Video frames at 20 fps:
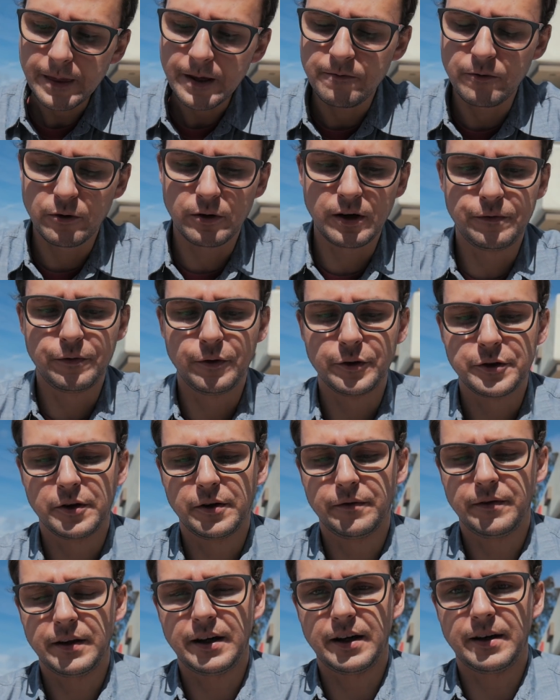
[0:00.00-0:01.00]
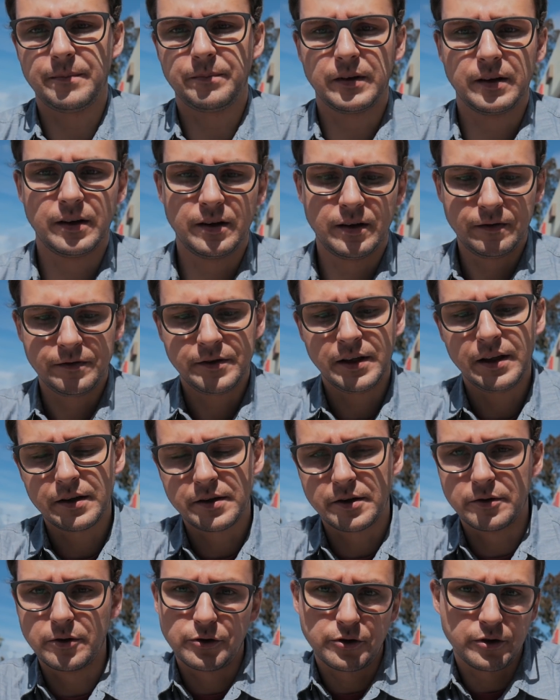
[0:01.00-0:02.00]
w ogóle funkcjonowania e, w Stanach
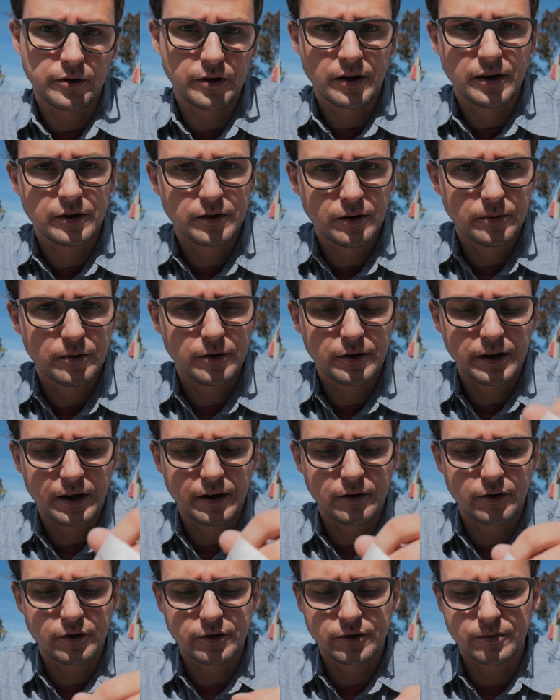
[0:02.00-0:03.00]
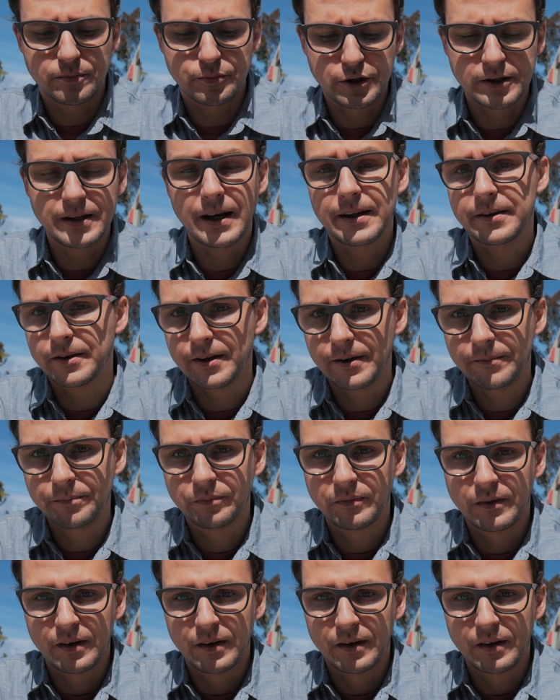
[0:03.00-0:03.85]
Zjednoczonych i to było takie dość przydatne.